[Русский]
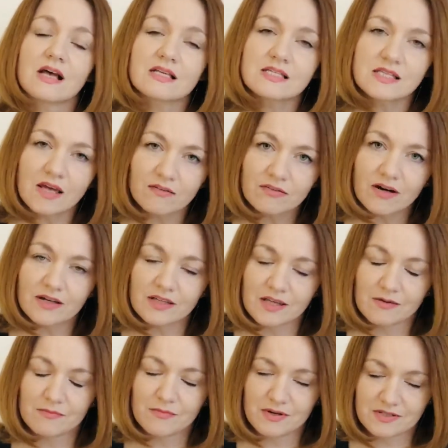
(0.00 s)

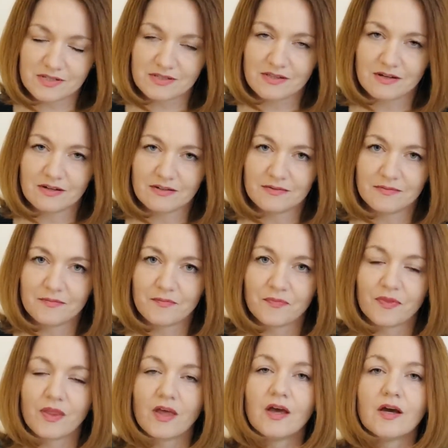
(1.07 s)
основанием моста –
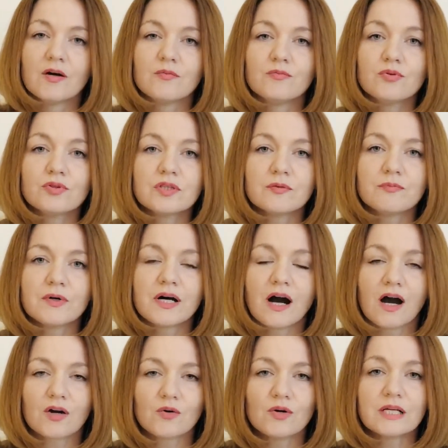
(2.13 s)
будто бы
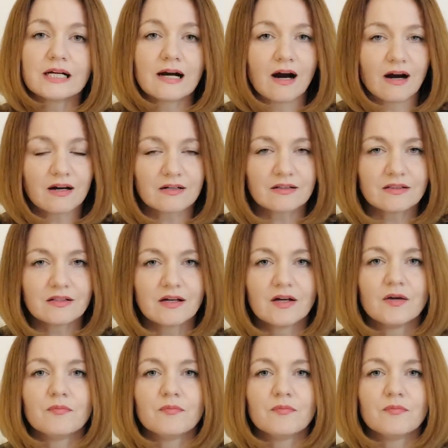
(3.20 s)
король Кару